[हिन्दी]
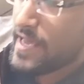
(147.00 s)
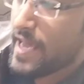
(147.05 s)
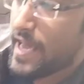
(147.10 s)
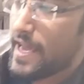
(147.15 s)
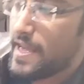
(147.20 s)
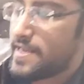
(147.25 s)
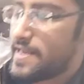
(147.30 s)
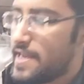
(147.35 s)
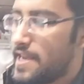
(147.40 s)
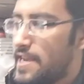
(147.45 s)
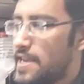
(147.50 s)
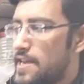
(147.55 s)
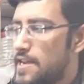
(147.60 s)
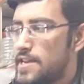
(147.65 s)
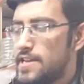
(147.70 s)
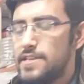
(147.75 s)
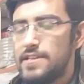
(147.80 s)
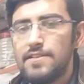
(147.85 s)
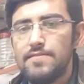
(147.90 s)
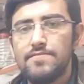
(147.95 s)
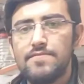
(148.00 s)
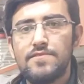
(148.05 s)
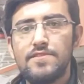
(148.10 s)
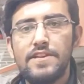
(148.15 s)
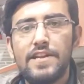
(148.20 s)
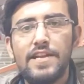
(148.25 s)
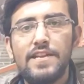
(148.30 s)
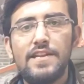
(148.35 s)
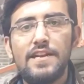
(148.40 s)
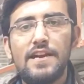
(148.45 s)
ऐसे ही जब
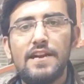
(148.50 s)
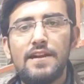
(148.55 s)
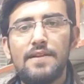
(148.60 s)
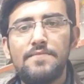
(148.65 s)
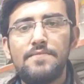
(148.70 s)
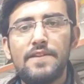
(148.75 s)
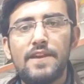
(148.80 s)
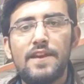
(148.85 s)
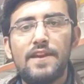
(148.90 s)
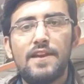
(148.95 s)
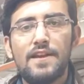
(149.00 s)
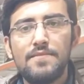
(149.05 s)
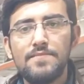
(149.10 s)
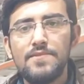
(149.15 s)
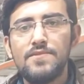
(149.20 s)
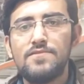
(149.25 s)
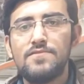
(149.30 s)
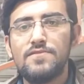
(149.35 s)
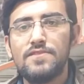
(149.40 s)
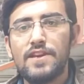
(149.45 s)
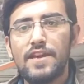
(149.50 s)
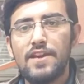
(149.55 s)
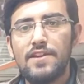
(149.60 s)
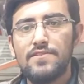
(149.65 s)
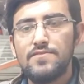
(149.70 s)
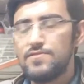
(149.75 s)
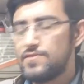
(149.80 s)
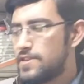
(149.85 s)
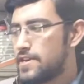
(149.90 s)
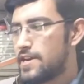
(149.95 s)
वोल्टेज आपके कम होंगे
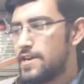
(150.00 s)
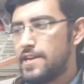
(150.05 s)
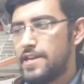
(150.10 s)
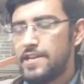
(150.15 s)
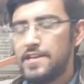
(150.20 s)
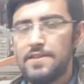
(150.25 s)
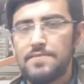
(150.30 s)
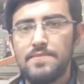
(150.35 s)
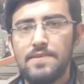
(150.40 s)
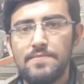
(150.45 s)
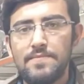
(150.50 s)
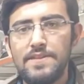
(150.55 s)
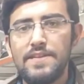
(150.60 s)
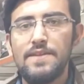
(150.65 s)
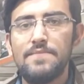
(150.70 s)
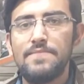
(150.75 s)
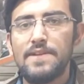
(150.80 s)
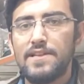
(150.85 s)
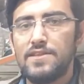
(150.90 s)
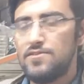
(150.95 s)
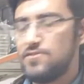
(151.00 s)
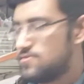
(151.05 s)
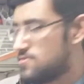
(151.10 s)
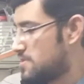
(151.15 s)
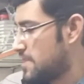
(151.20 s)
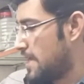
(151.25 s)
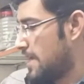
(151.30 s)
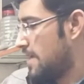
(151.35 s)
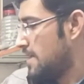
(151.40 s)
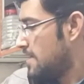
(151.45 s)
उस कंडीशन में भी ये बंद
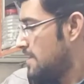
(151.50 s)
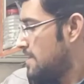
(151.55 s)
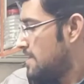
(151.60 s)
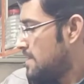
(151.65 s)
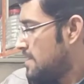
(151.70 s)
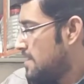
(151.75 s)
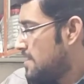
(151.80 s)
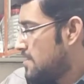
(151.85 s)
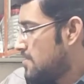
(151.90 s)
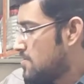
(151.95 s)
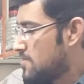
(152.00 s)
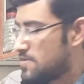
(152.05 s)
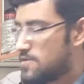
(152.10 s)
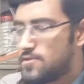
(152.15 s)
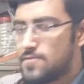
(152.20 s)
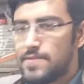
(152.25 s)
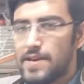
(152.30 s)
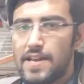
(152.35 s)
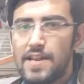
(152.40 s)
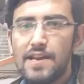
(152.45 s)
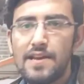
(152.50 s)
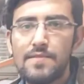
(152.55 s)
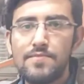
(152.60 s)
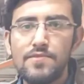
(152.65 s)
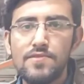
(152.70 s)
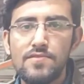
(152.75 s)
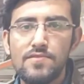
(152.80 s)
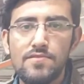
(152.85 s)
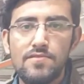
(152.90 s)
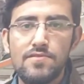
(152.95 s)
होता है और दोबारा
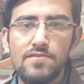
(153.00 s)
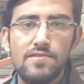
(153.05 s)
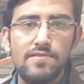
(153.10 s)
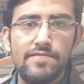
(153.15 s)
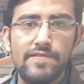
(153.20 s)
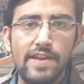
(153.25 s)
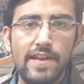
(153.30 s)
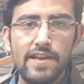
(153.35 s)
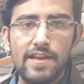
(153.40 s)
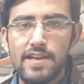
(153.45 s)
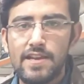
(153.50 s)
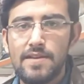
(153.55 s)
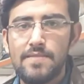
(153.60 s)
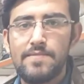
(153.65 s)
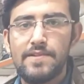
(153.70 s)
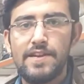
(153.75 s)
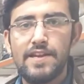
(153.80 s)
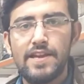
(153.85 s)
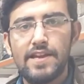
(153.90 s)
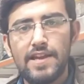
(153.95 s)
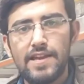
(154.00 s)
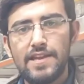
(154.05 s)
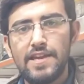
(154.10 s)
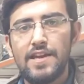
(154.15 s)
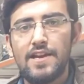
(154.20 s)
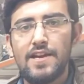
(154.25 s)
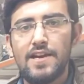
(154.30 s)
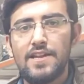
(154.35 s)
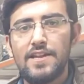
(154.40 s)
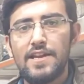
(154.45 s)
आपको ऑन ऑफ नहीं करना पड़ेगा ये
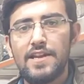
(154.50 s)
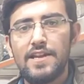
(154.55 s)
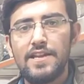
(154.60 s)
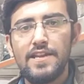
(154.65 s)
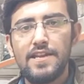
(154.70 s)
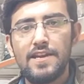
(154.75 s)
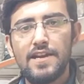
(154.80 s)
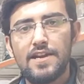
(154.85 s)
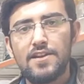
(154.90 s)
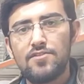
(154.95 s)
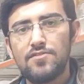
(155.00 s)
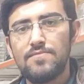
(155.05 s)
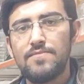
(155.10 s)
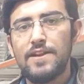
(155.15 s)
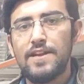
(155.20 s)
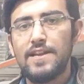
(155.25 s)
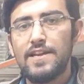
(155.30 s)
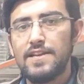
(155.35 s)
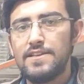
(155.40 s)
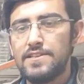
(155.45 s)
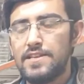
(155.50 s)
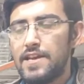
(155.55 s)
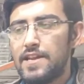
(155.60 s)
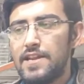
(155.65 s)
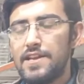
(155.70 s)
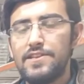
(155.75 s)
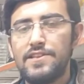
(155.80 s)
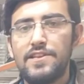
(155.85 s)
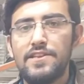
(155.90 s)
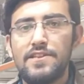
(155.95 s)
ऑलरेडी ऑटोमेटिक
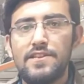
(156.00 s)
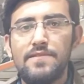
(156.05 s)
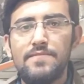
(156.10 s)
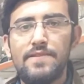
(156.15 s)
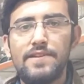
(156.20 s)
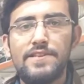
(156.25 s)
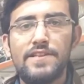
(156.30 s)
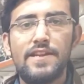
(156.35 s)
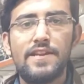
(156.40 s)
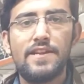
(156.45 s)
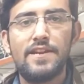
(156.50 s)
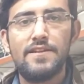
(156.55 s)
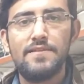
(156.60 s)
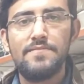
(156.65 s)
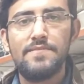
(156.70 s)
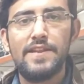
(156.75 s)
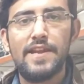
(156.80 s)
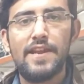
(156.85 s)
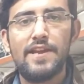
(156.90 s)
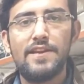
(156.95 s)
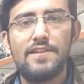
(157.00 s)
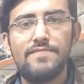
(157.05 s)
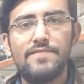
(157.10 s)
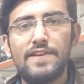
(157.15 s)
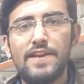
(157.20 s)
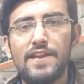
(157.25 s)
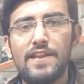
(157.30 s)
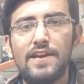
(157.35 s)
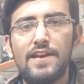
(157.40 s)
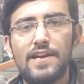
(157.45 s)
सारा सिस्टम है सर्कट ब्रेकर
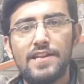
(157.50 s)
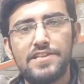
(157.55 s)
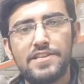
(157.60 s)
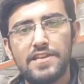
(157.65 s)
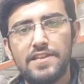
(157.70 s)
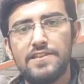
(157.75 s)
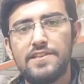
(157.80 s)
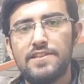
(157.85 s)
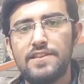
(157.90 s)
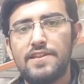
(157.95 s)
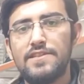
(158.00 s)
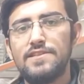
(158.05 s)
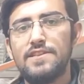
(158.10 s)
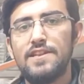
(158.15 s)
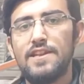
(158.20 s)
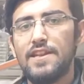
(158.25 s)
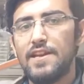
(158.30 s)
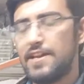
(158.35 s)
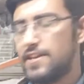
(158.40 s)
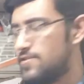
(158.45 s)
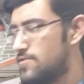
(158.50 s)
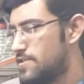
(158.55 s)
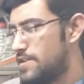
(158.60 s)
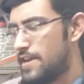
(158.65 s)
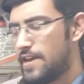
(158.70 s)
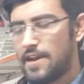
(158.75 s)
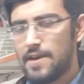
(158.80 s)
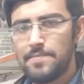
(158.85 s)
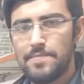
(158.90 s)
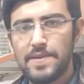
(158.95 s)
वगैरह हर चीज़ इसके अंदर लगी हुई है
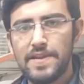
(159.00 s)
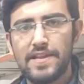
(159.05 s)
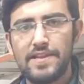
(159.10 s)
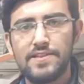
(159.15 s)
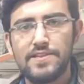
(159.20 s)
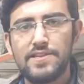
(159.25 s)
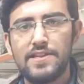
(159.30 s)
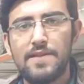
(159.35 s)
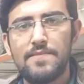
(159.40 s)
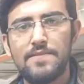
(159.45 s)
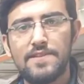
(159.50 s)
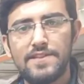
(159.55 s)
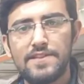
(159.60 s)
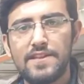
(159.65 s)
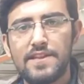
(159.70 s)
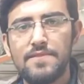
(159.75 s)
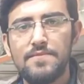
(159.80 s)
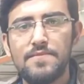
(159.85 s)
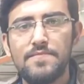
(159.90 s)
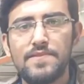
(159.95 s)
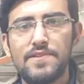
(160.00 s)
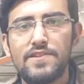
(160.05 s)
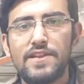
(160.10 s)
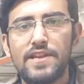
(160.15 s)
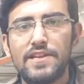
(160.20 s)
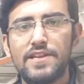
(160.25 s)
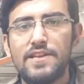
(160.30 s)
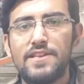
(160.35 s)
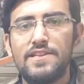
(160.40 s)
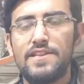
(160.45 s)
अपनी स्टेबलाइजर की भी
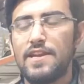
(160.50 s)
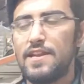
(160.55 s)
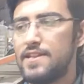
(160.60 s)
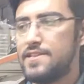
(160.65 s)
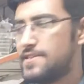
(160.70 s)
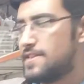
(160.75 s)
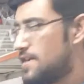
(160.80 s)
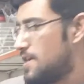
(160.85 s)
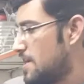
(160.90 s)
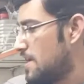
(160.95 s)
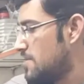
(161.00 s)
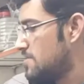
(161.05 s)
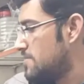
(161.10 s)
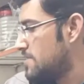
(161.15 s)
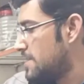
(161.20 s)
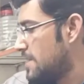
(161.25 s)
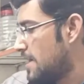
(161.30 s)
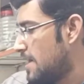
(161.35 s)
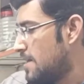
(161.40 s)
प्रोटेक्शन इसके अंदर लगी हुई है